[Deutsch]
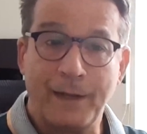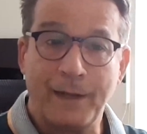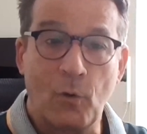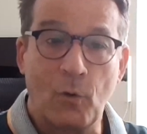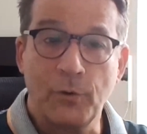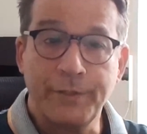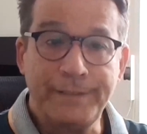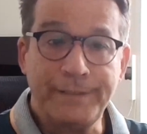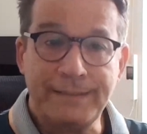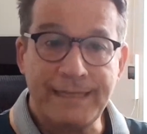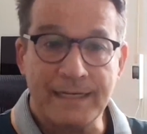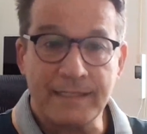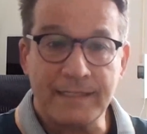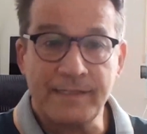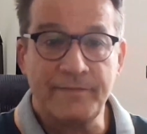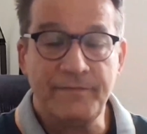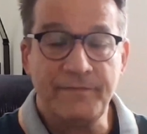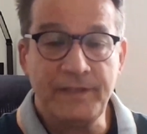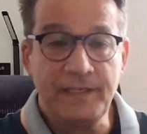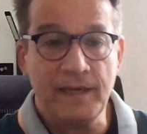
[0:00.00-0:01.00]
der Grund,
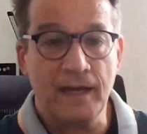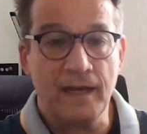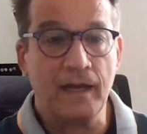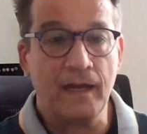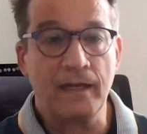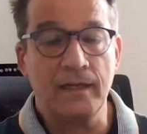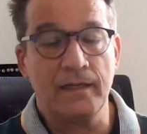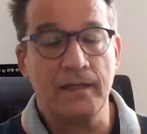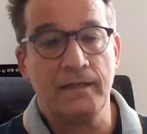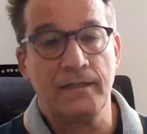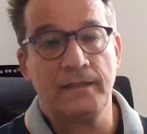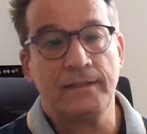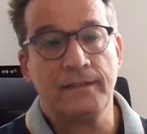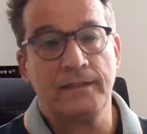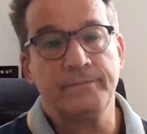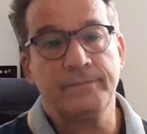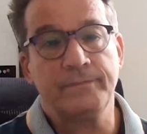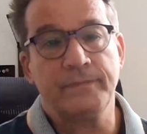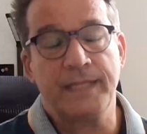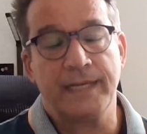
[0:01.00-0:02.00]
dass wir,
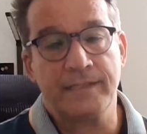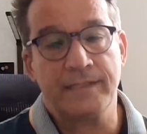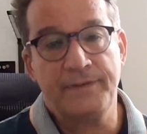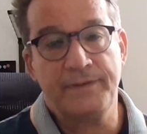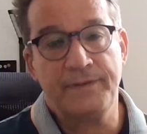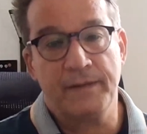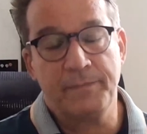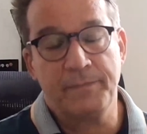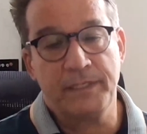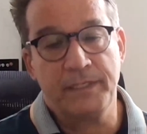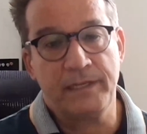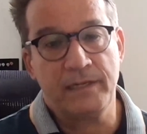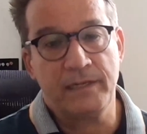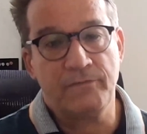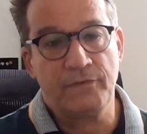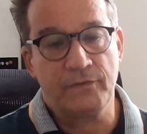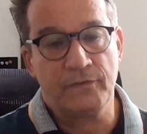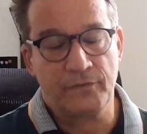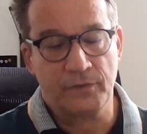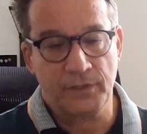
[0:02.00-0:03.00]
ähm, dass wir mit
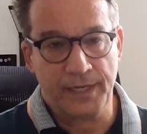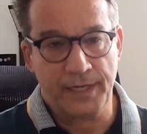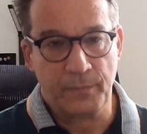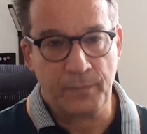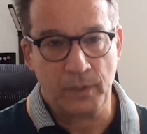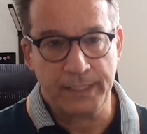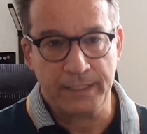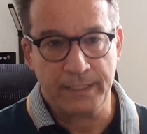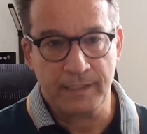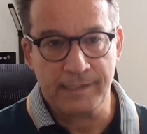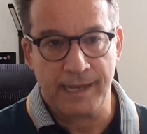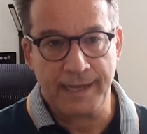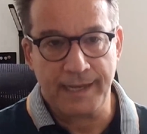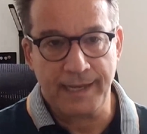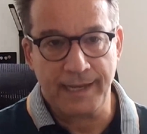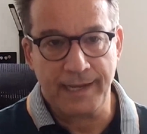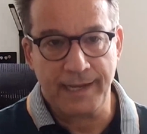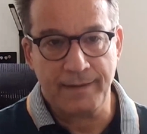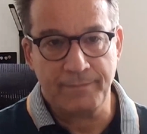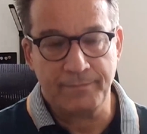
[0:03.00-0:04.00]
Hilfe von der Polizei
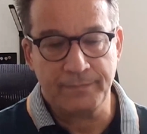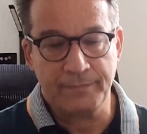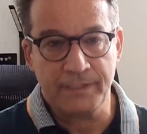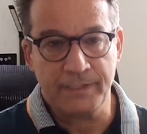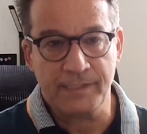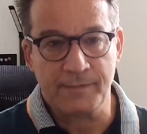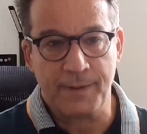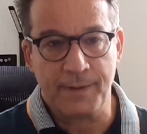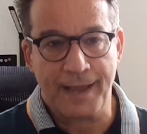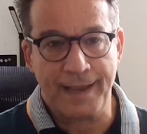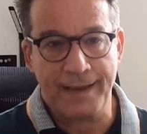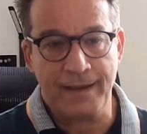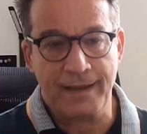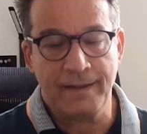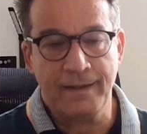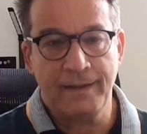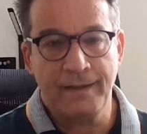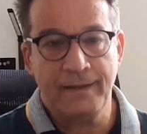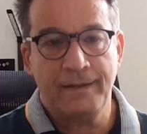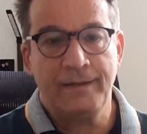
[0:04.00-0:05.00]
eben
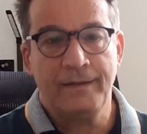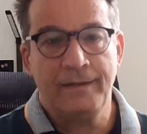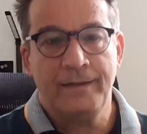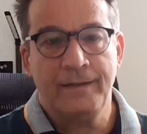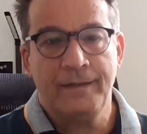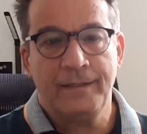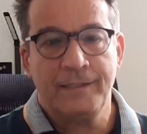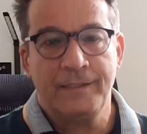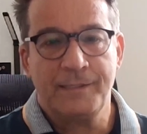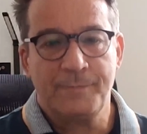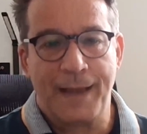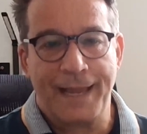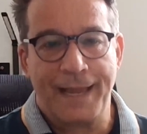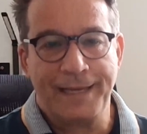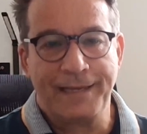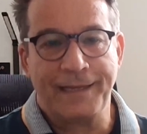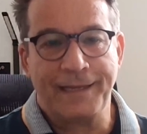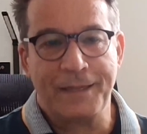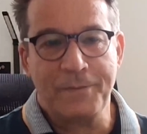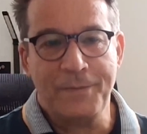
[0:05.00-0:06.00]
zwei,
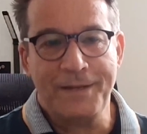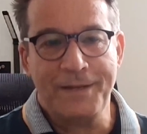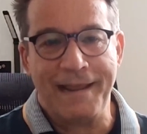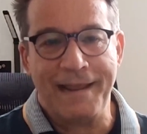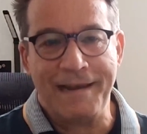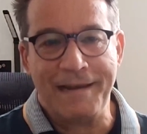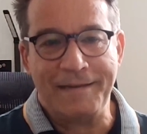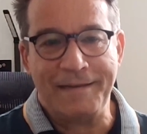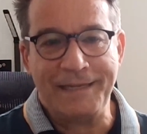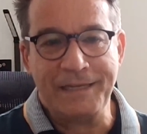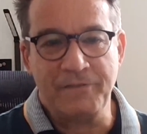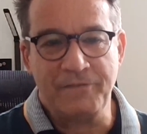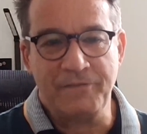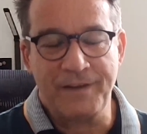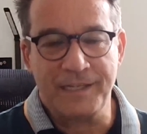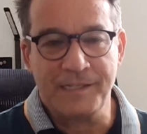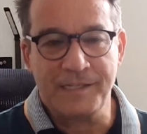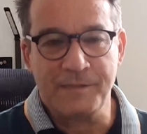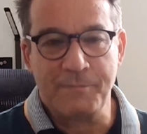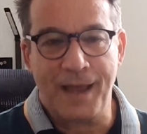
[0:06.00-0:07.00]
zwei kriminelle
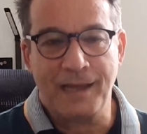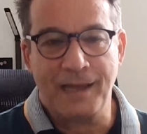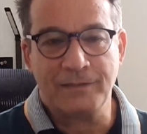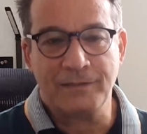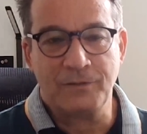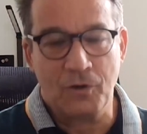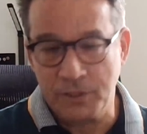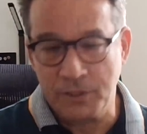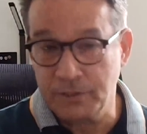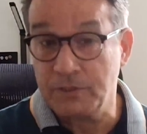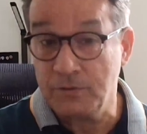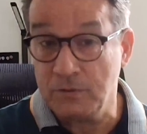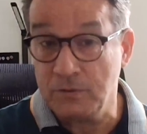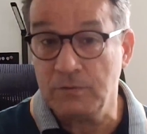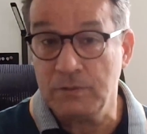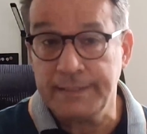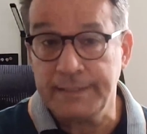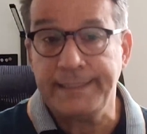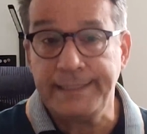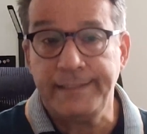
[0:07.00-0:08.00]
dingfest machen konnten
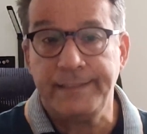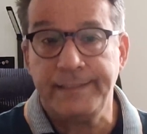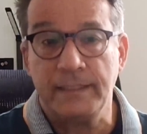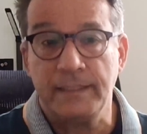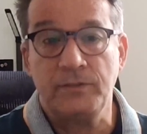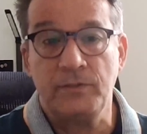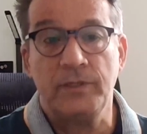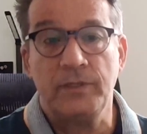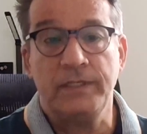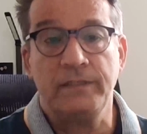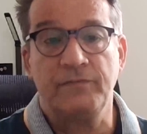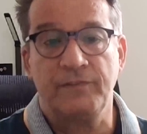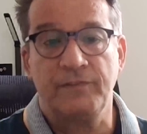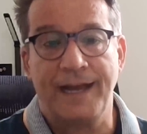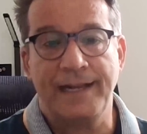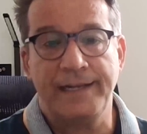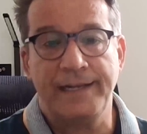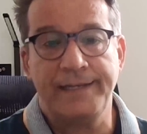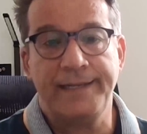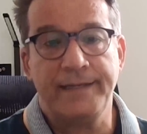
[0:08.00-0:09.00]
und ich natürlich
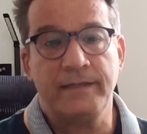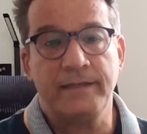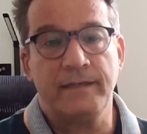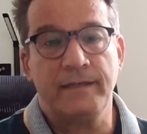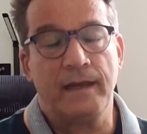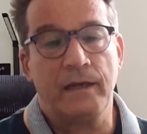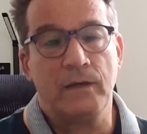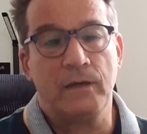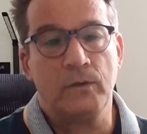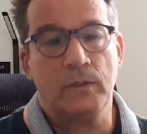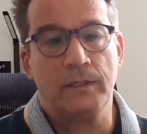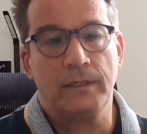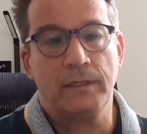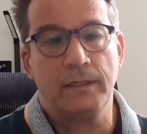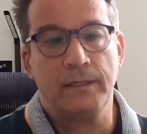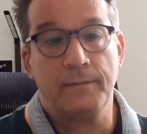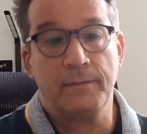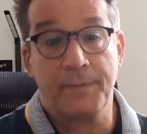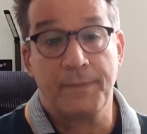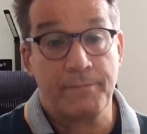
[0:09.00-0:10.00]
vor allen Dingen auch
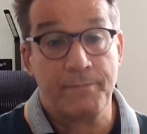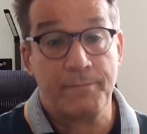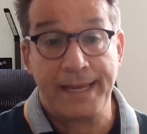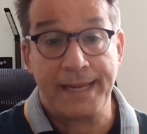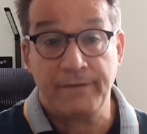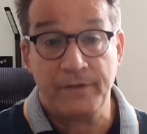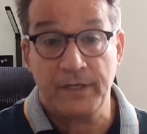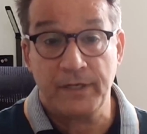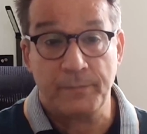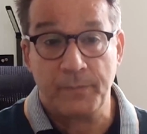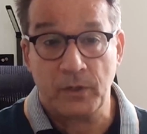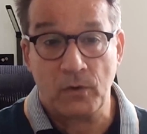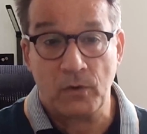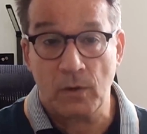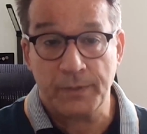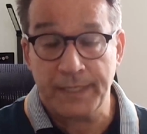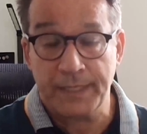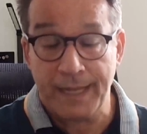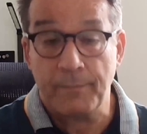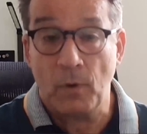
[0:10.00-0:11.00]
äh, mein Bike
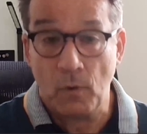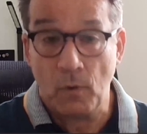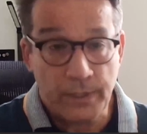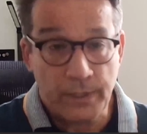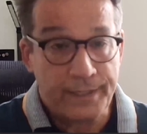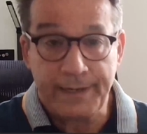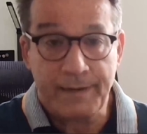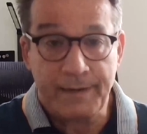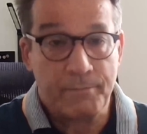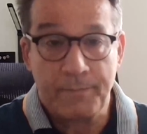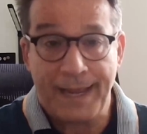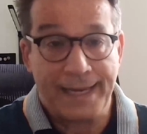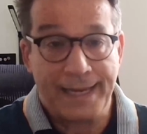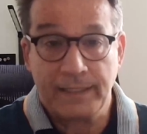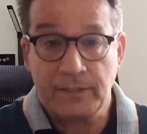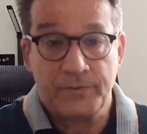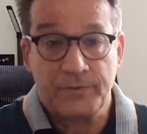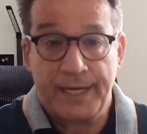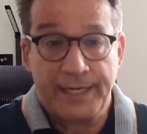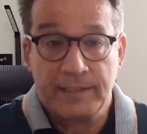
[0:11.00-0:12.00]
wiederbekommen habe. Ohne den
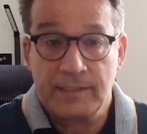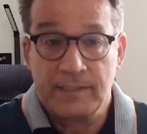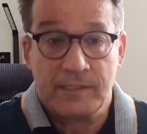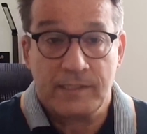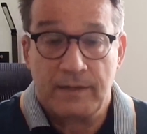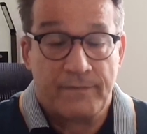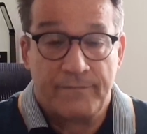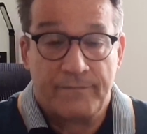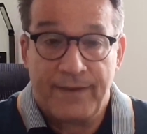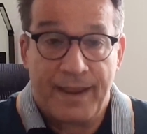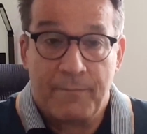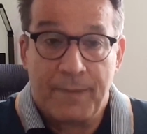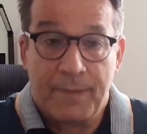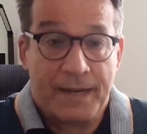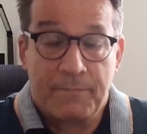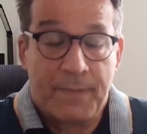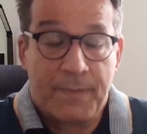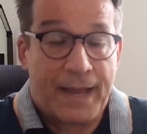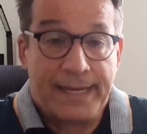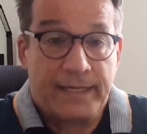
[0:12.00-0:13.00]
BikeTracks wäre
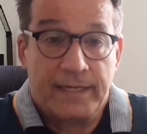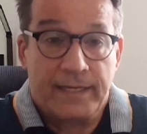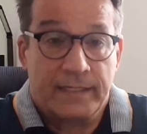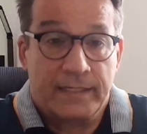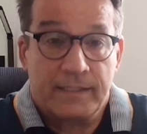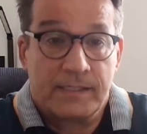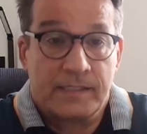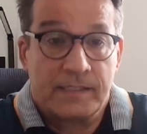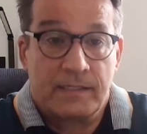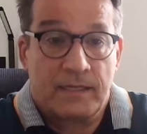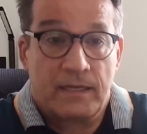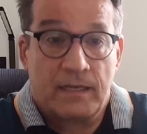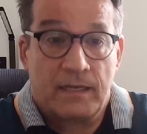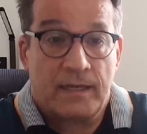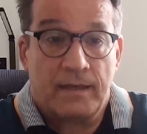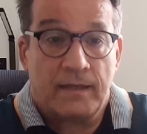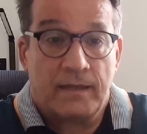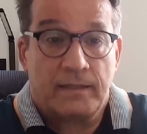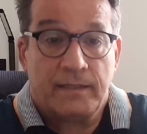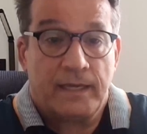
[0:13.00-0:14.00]
mein Bike jetzt
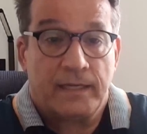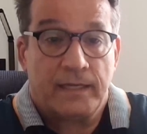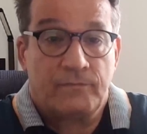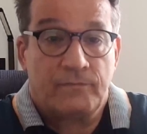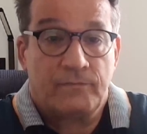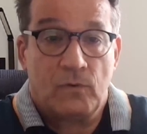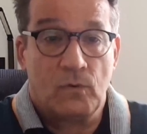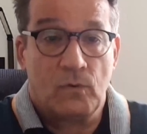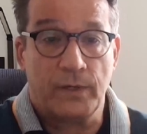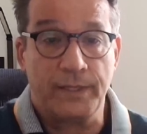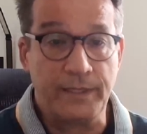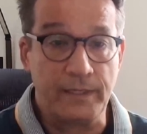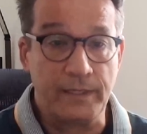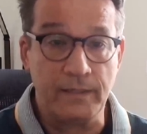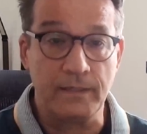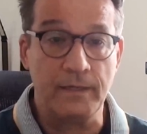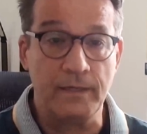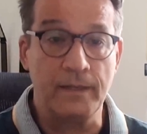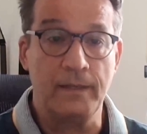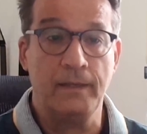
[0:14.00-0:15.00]
äh, irgendwo
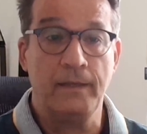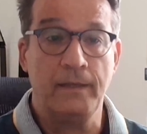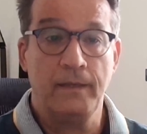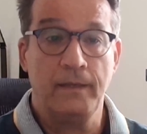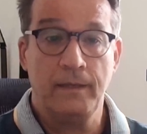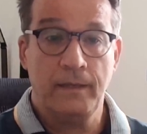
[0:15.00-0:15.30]
in